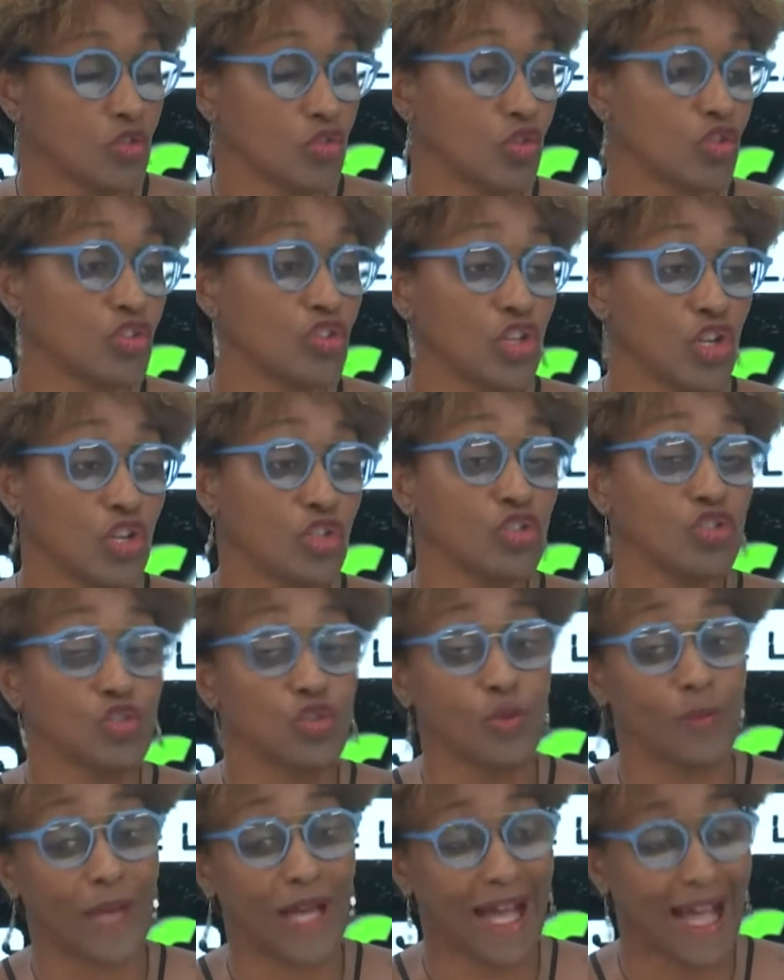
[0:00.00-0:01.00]
Donc dans
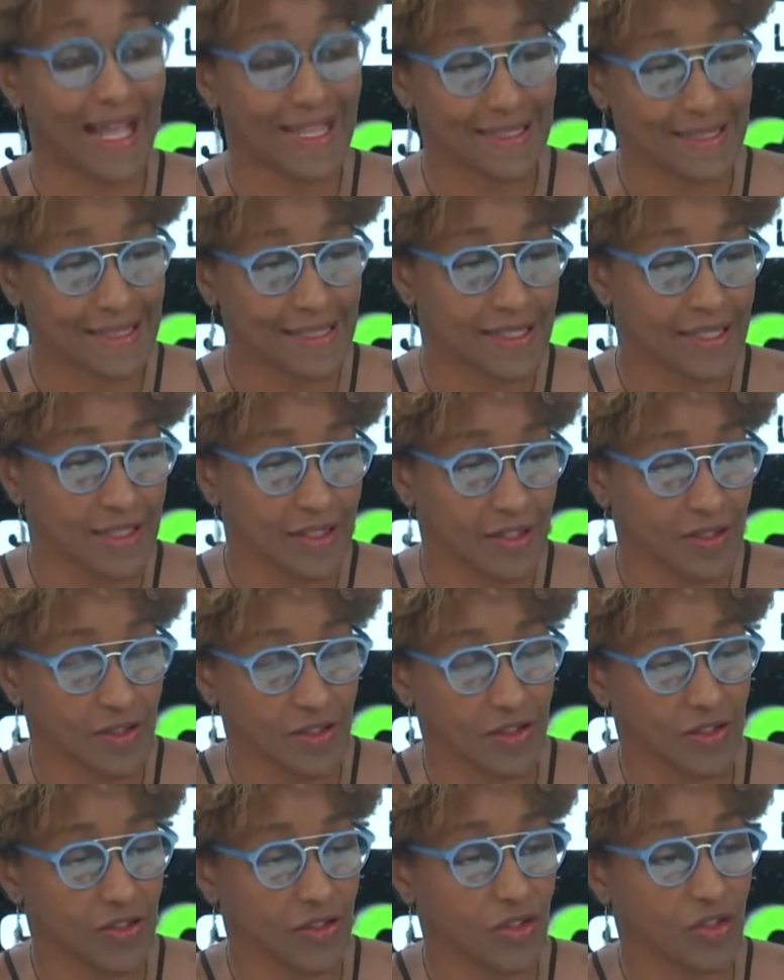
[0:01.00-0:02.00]
nos pratiques
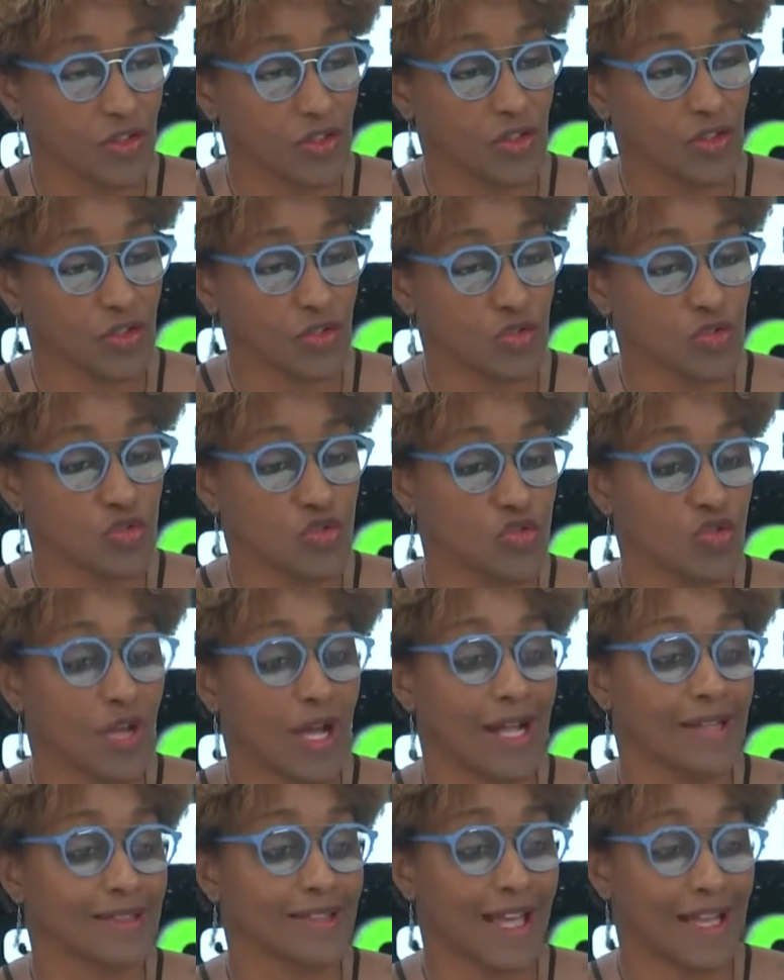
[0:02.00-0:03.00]
euh,
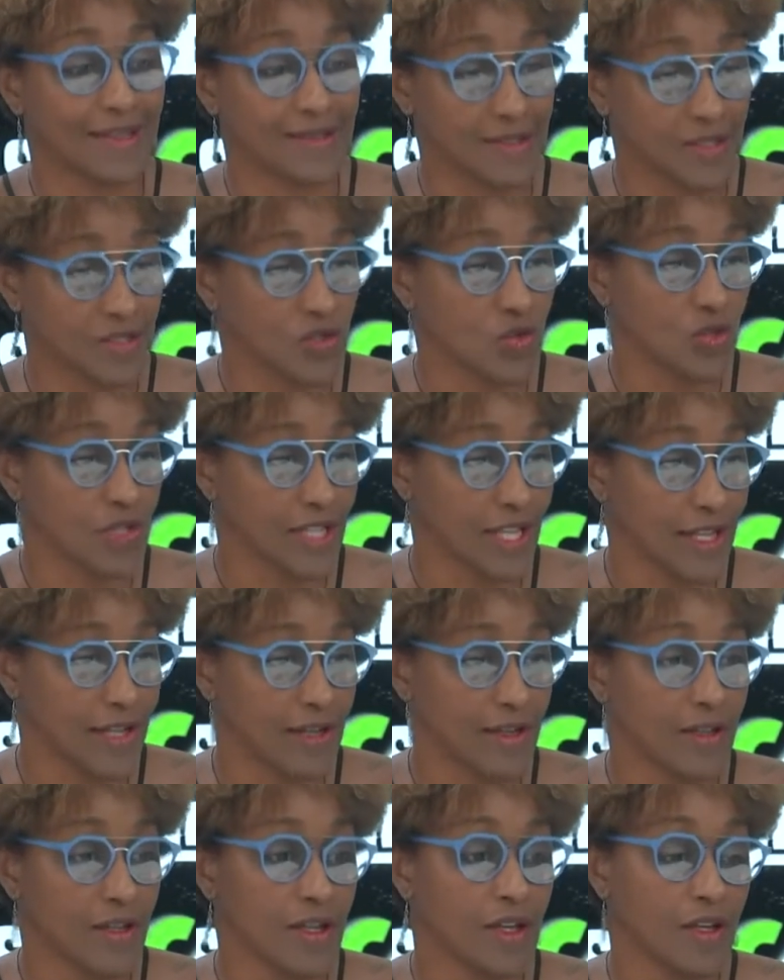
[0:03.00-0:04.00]
culturelles
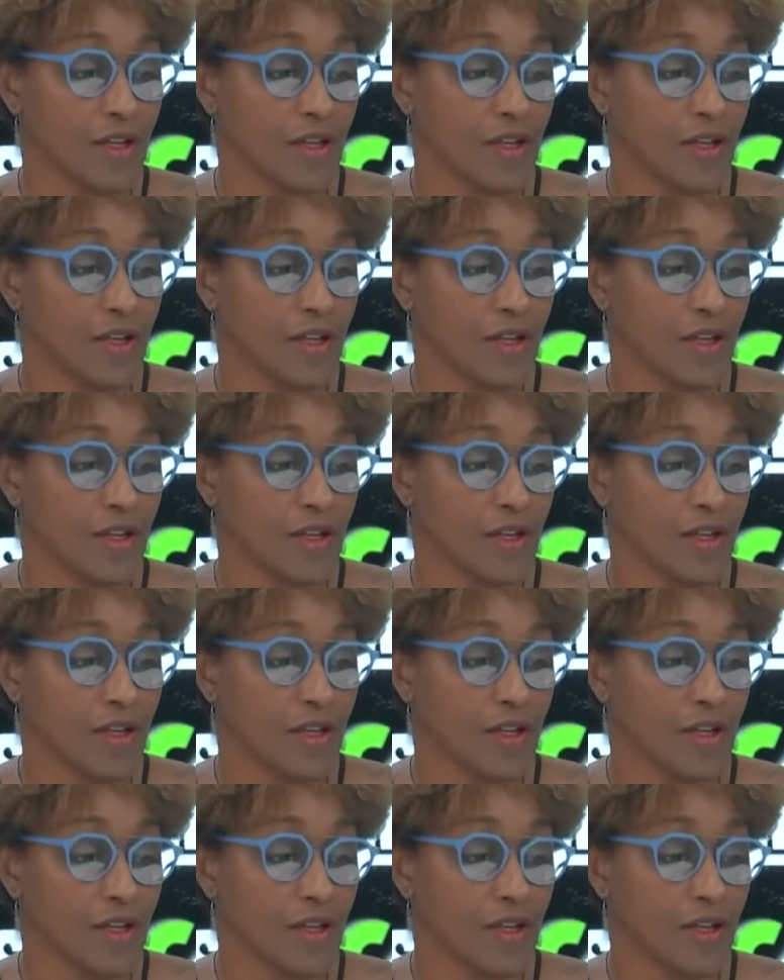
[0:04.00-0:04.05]
traditionnelles,